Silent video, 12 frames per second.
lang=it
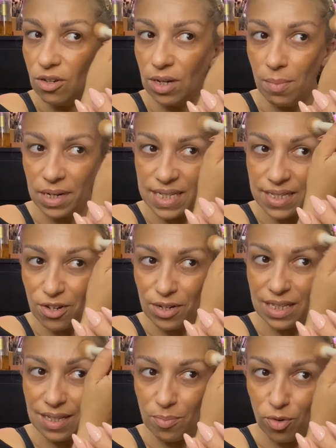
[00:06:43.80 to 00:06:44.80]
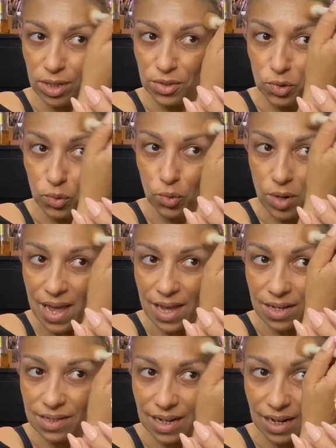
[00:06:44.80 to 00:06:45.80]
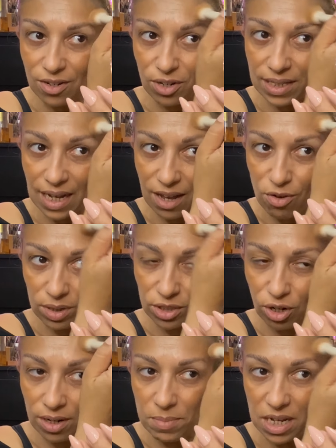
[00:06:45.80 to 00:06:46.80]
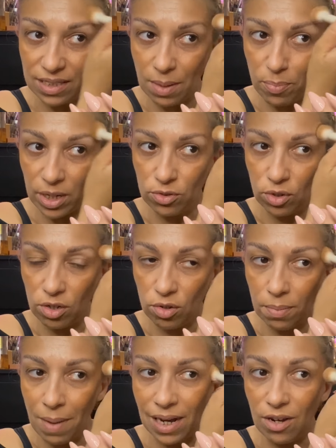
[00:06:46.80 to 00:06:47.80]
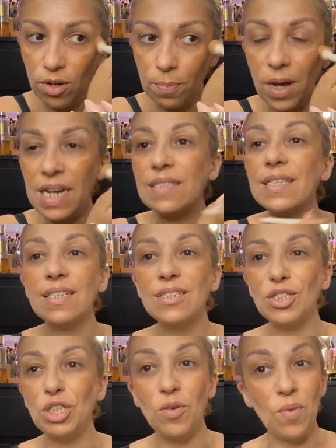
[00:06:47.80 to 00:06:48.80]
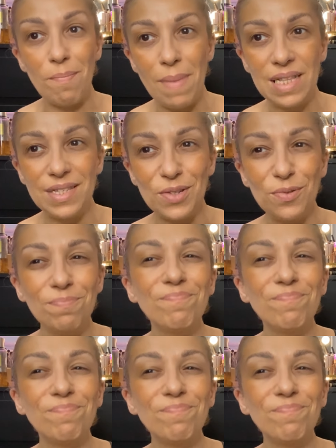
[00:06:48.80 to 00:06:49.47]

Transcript: ho la pressione tipo a 2. Calcolate che io quando ho la mia temperatura normale col mare è 35,5